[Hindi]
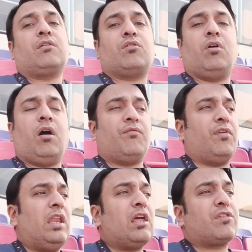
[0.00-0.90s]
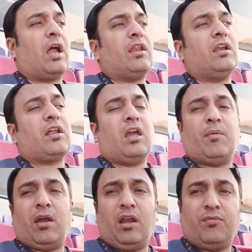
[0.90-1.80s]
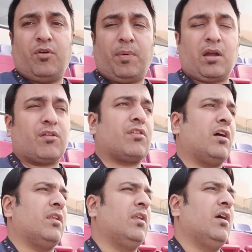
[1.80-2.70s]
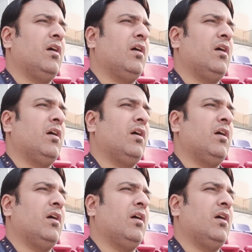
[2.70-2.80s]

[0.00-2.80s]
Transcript: सो अ वेरी एक्साइटिंग टाइम अहेड फॉर पाकिस्तान